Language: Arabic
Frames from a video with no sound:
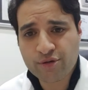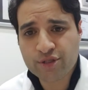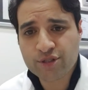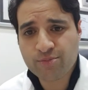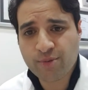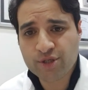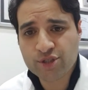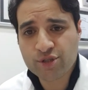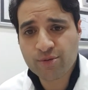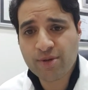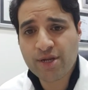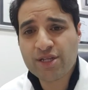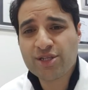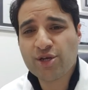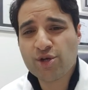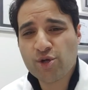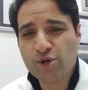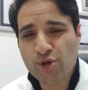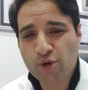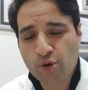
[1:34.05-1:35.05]

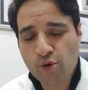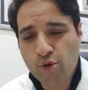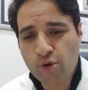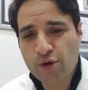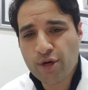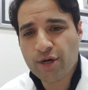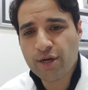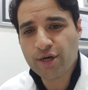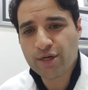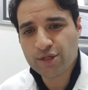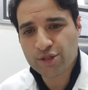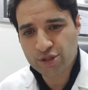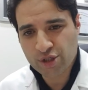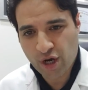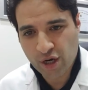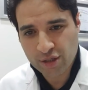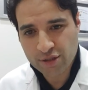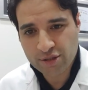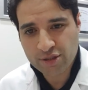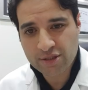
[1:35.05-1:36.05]
ريسبونسبيلتي لكل
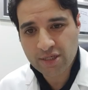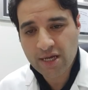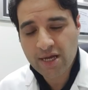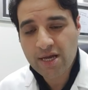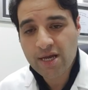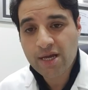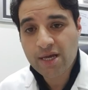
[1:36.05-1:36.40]
شخص